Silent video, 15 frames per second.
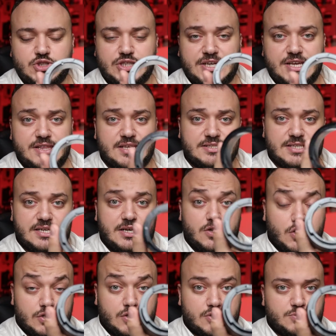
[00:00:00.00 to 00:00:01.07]
مش عريضه زي
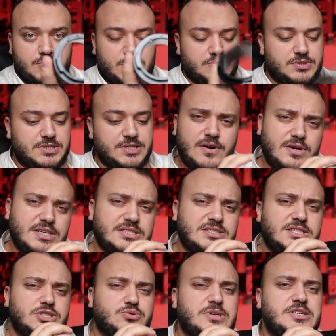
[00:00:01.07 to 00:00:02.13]
الجودوكس ماونت فهون
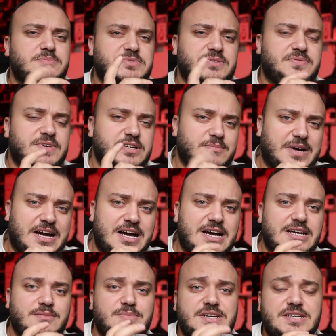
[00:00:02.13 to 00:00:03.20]
انت شوي بتفرق
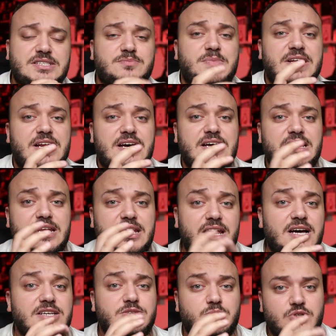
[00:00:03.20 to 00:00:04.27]
معك بالنسبه لللايت